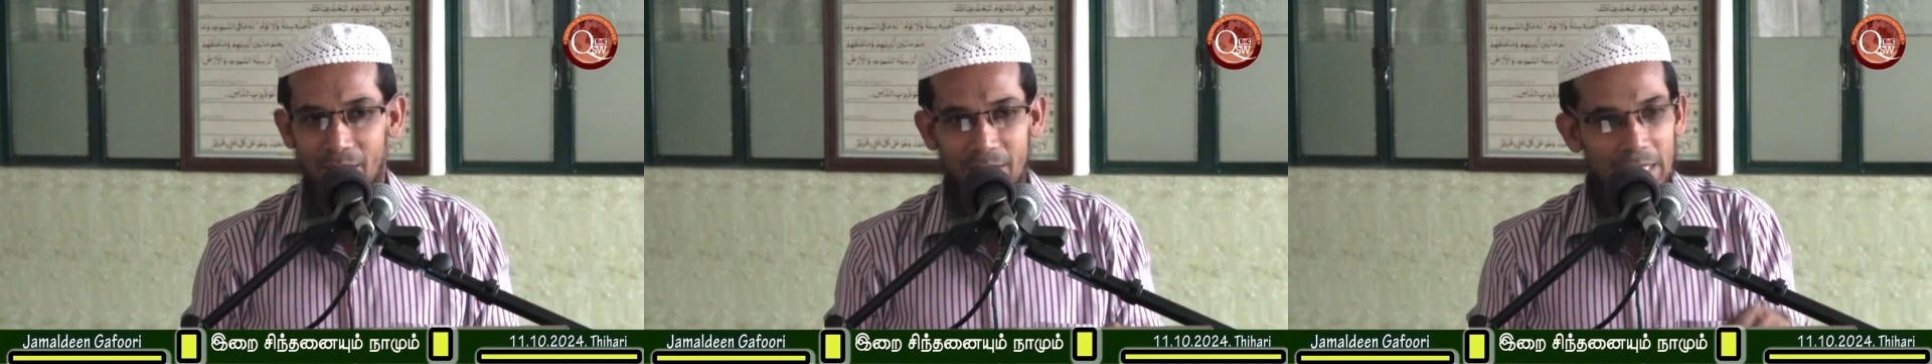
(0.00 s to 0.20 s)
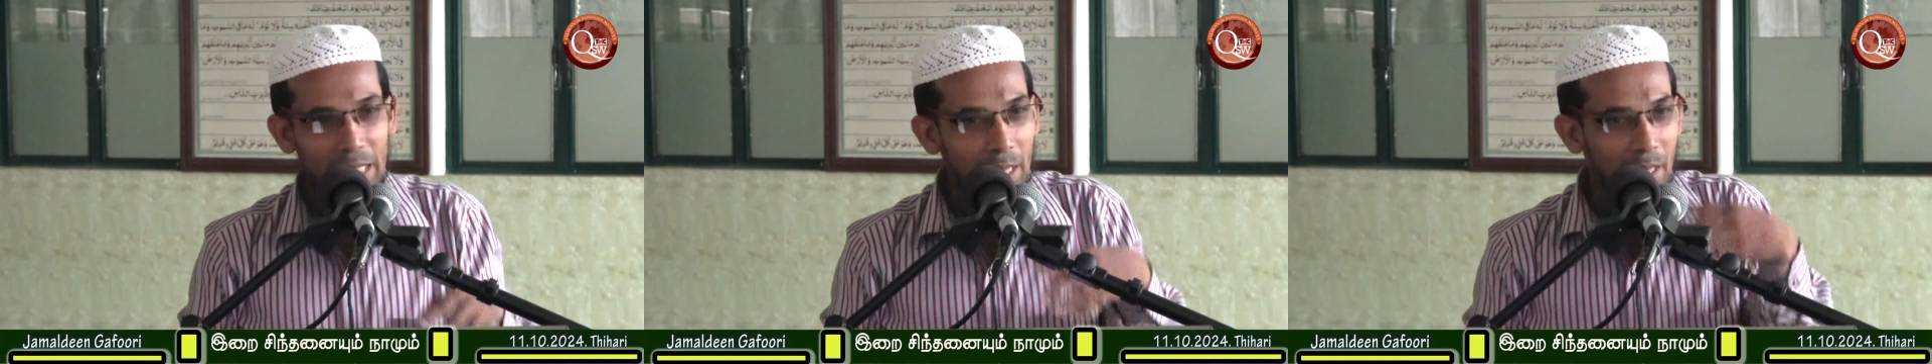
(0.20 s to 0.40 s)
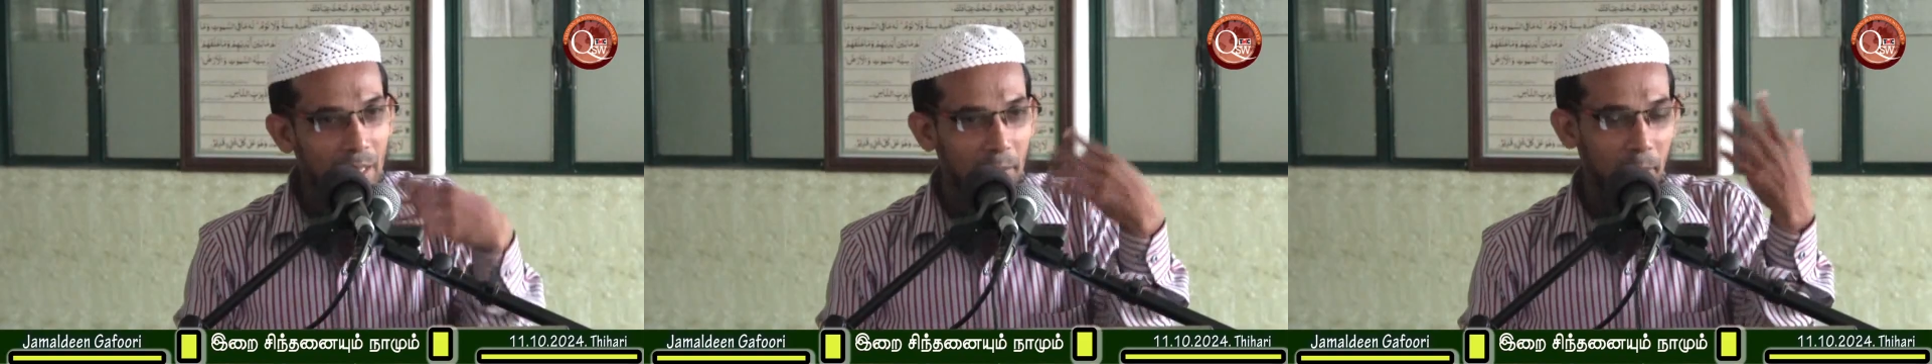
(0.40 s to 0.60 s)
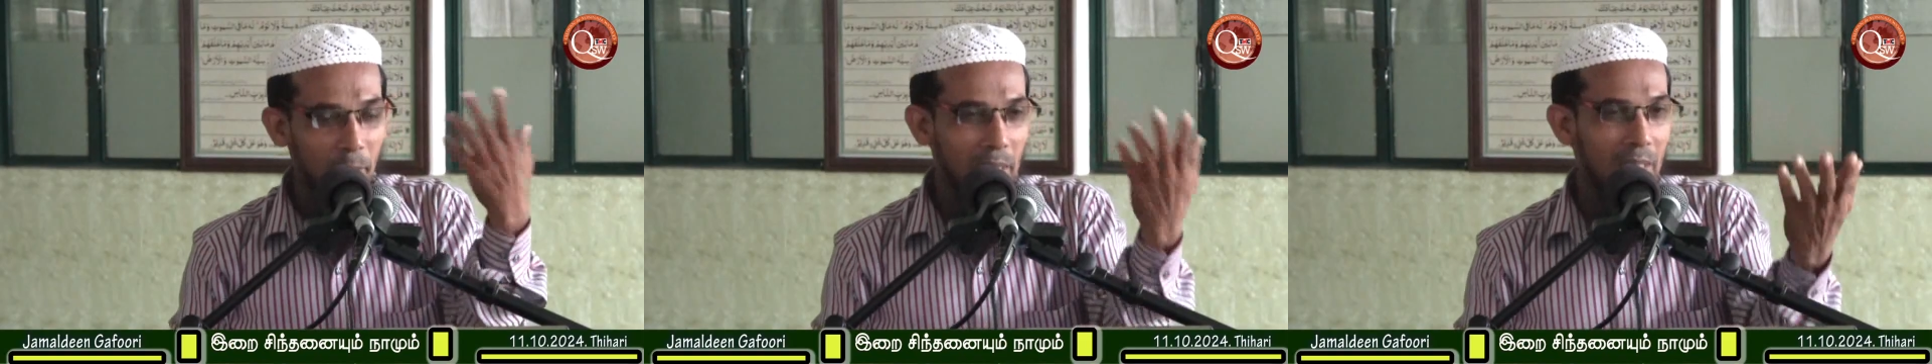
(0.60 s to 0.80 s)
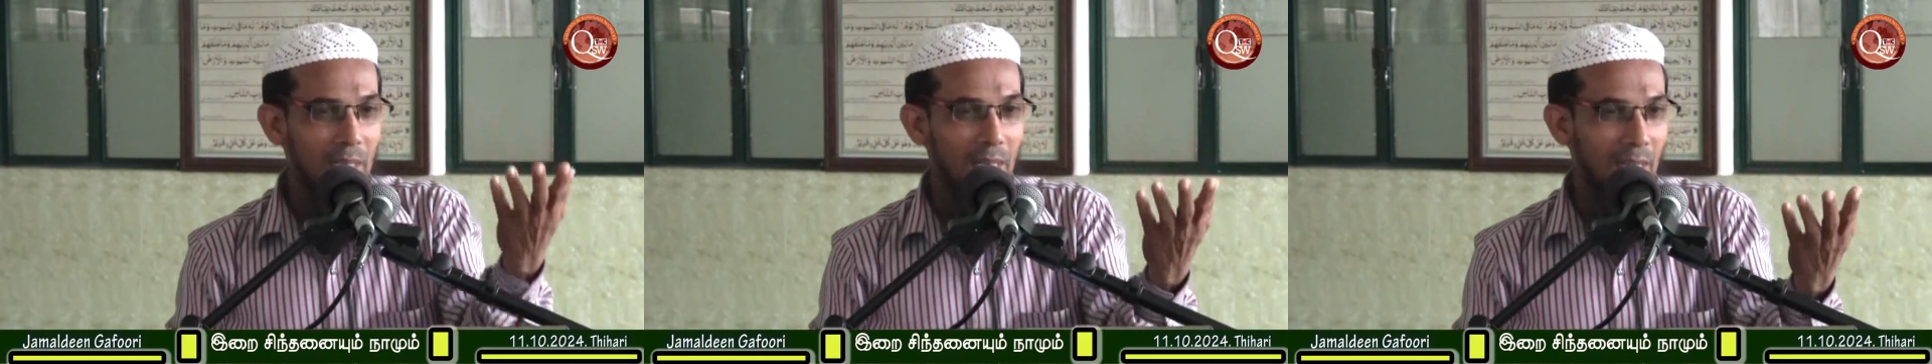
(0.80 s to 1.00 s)
சில
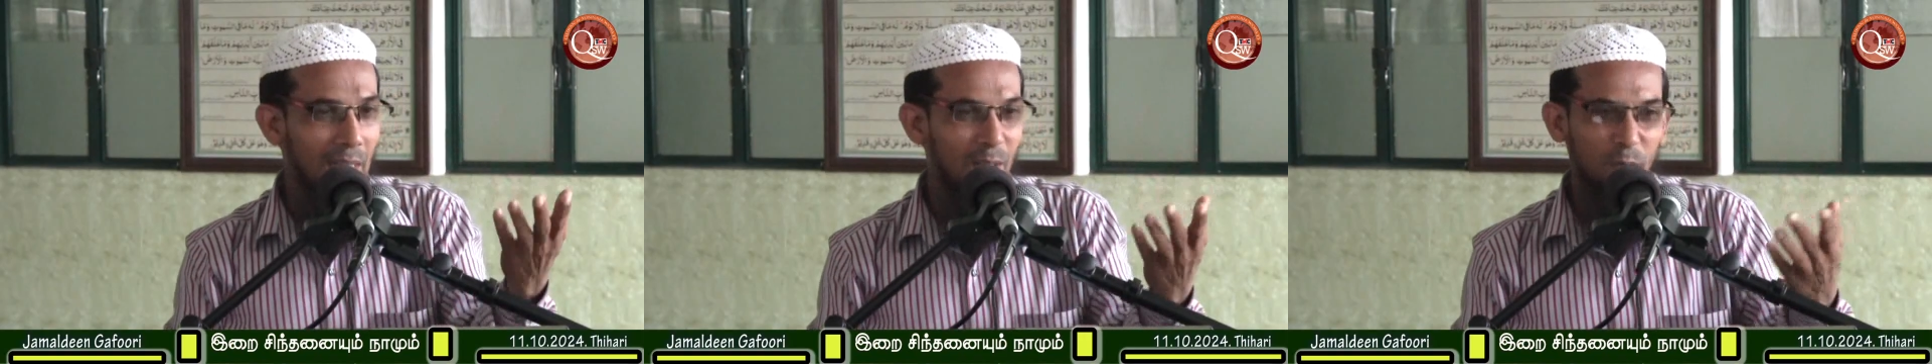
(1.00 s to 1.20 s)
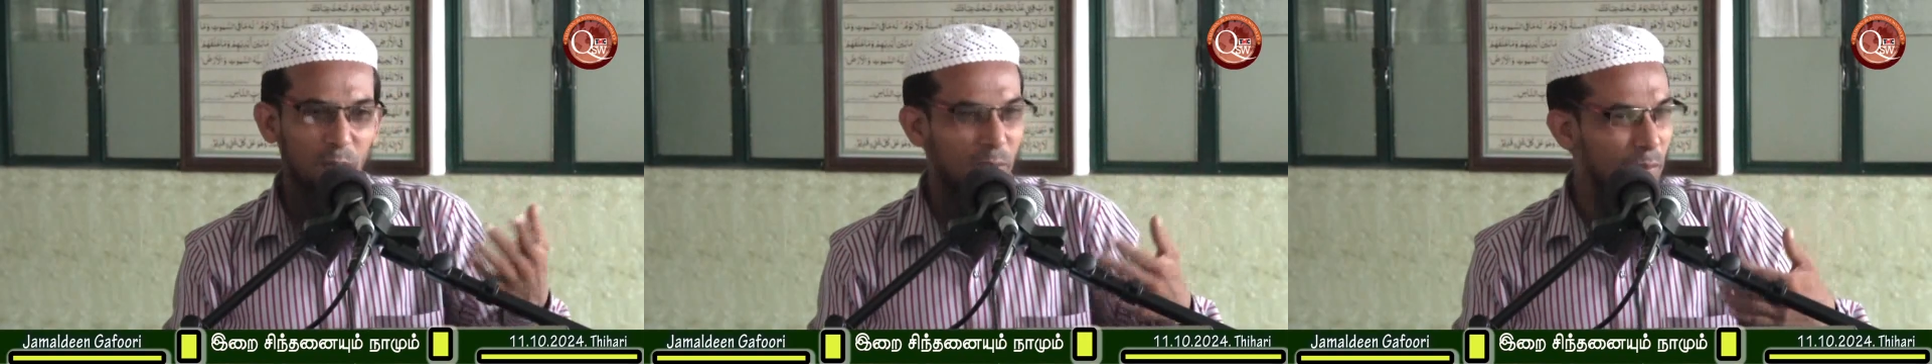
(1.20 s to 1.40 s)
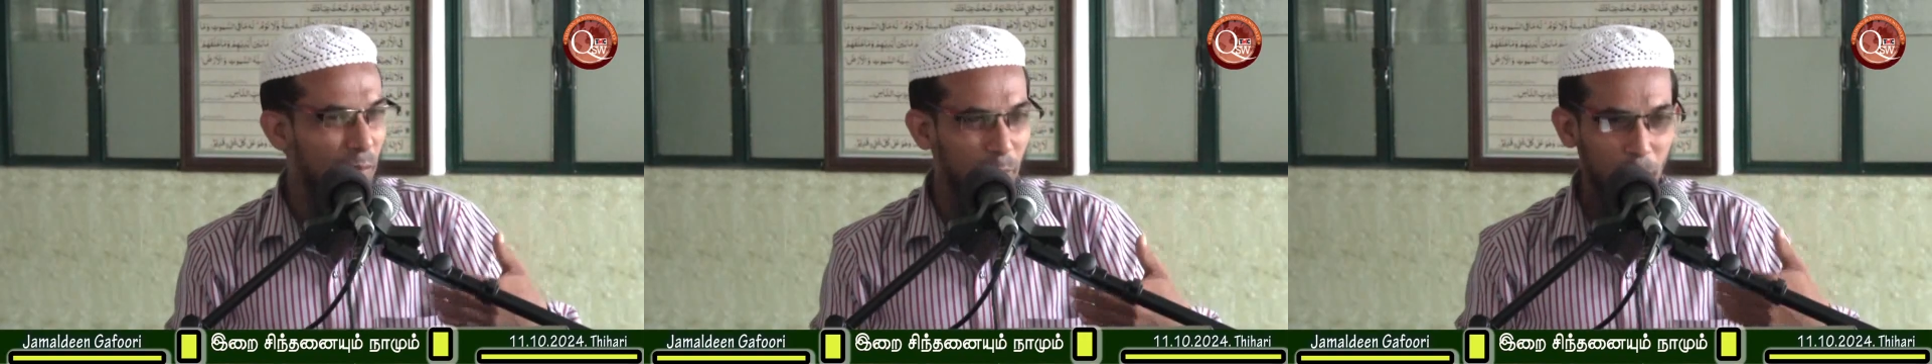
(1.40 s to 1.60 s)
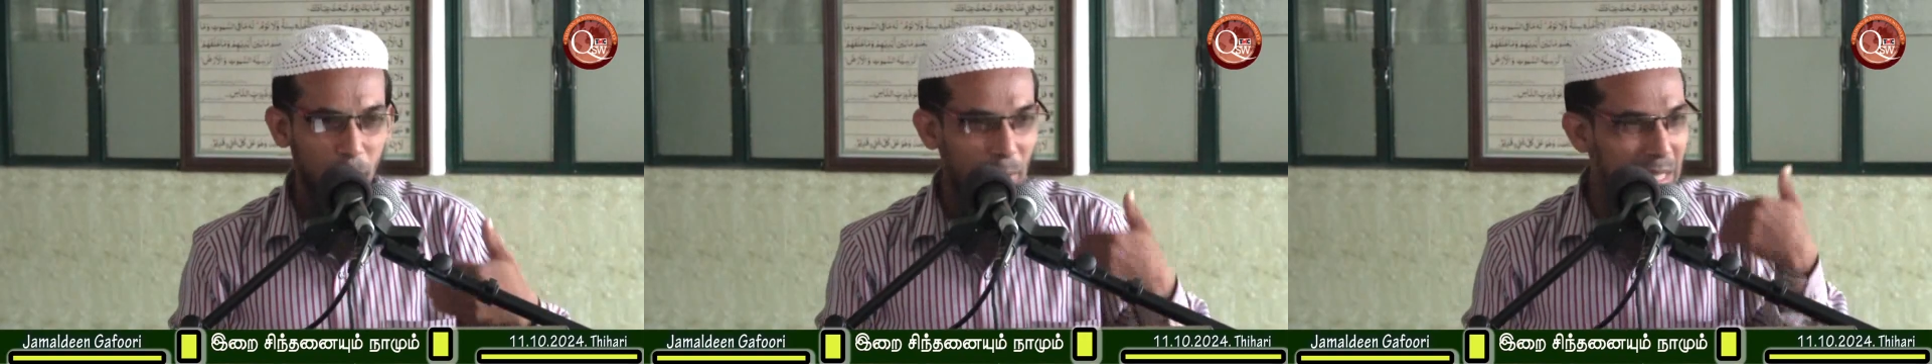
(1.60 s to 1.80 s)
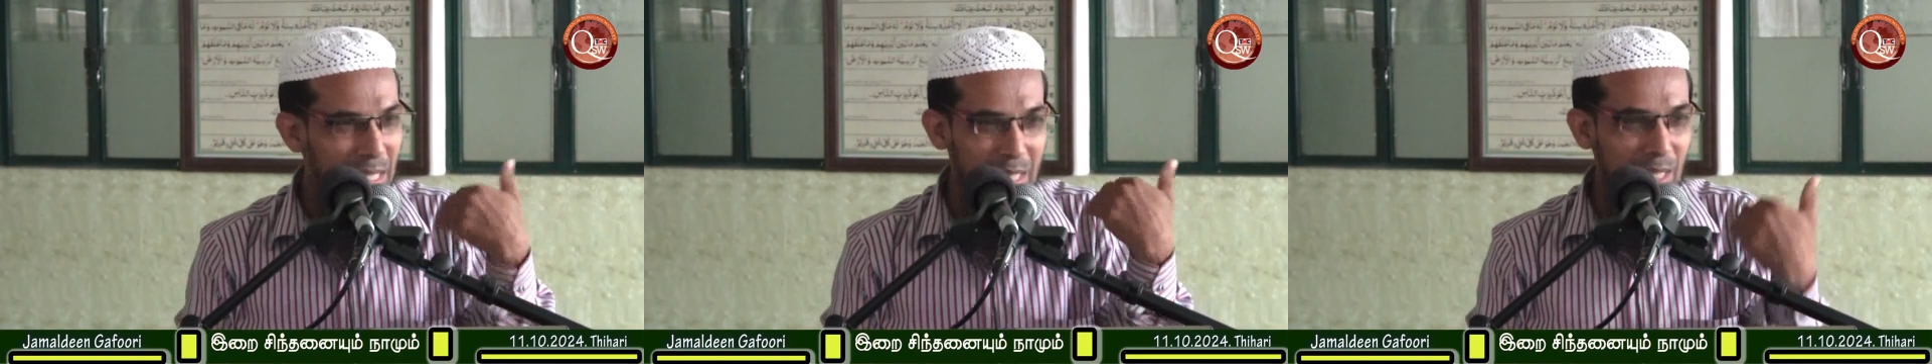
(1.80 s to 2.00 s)
பெண்கள் அது
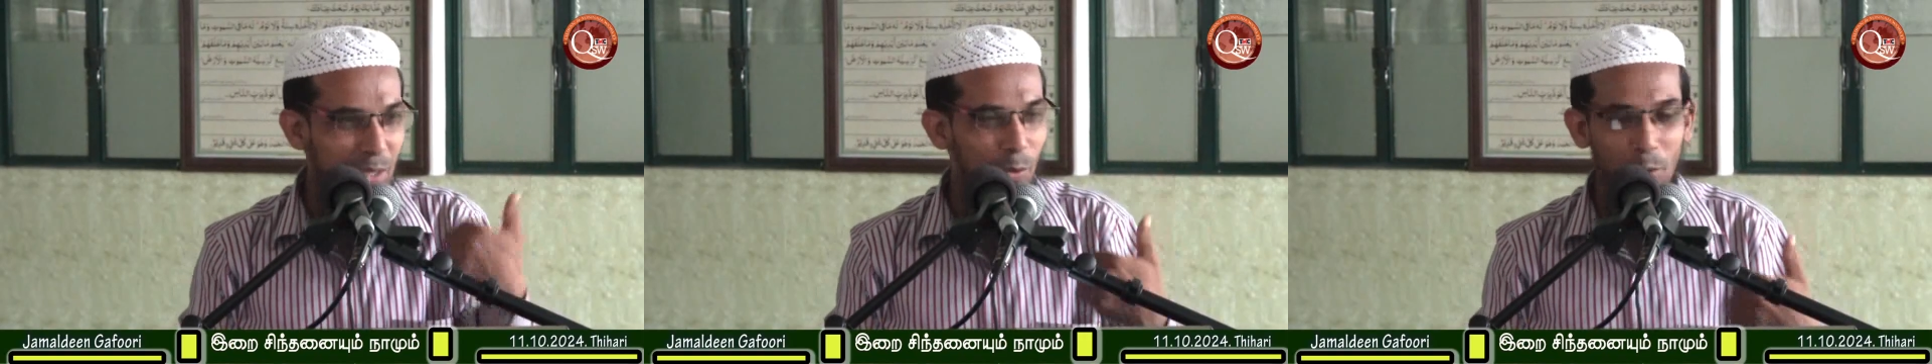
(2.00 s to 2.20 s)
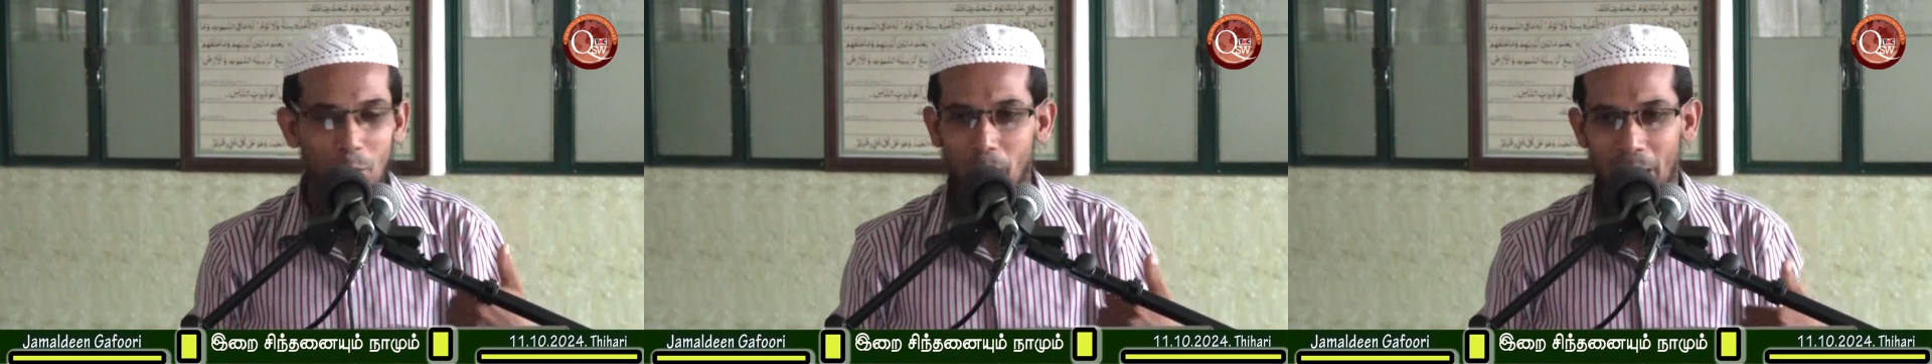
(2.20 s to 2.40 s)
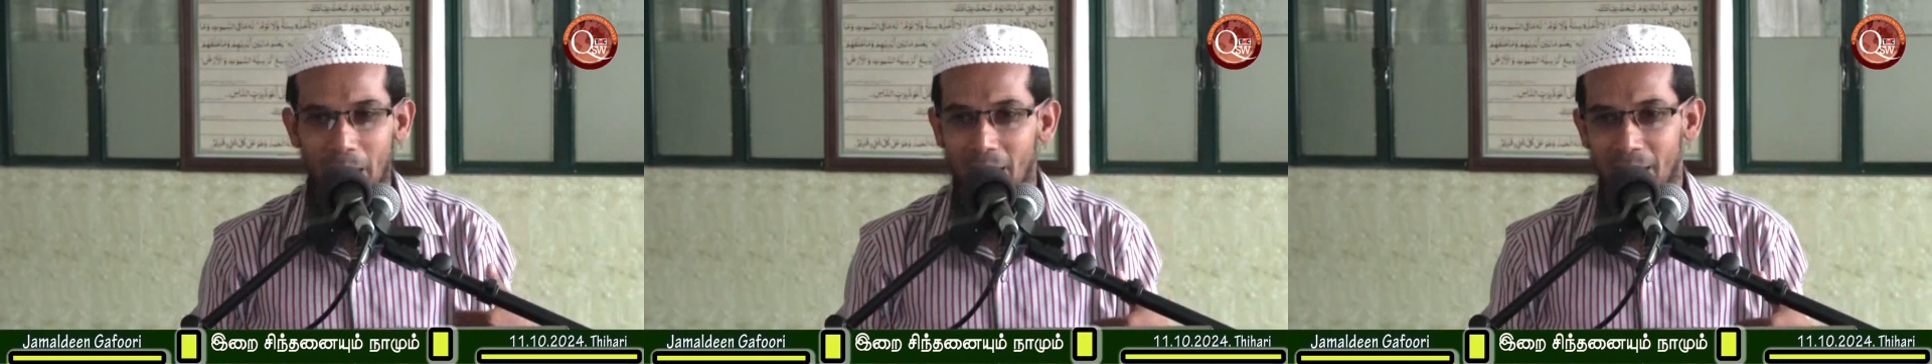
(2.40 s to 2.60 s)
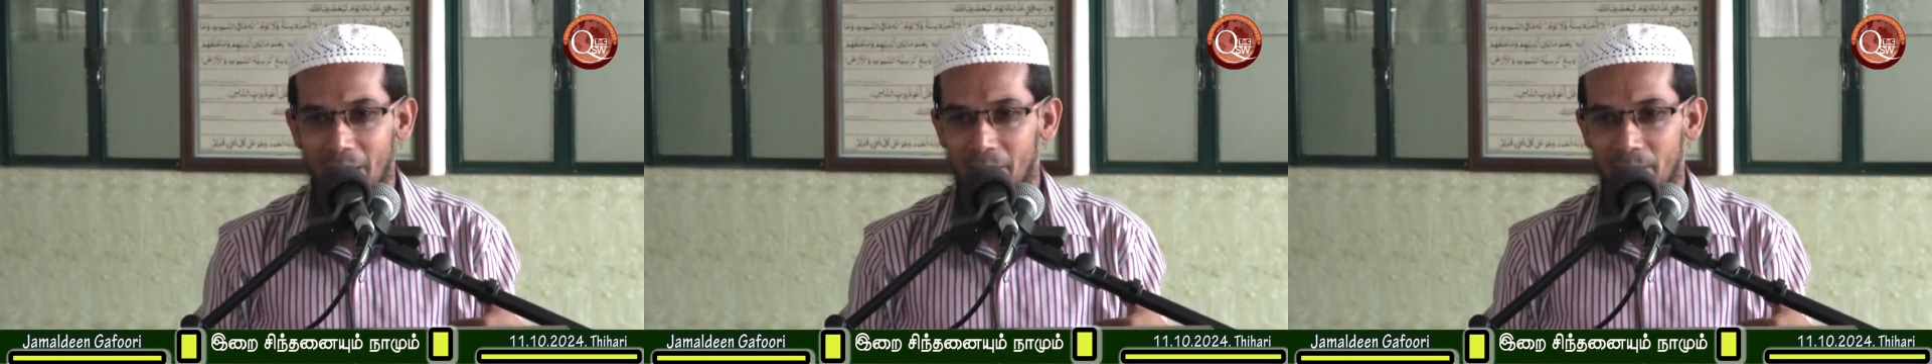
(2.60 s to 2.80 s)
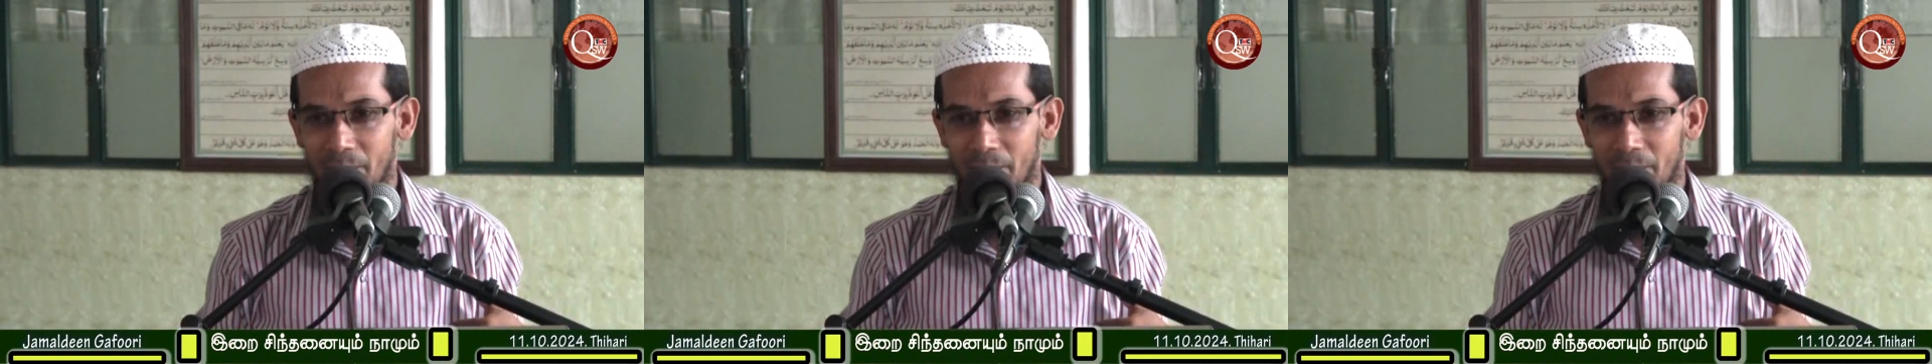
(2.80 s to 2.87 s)
பிரச்சனை ஒன்றும் இல்லை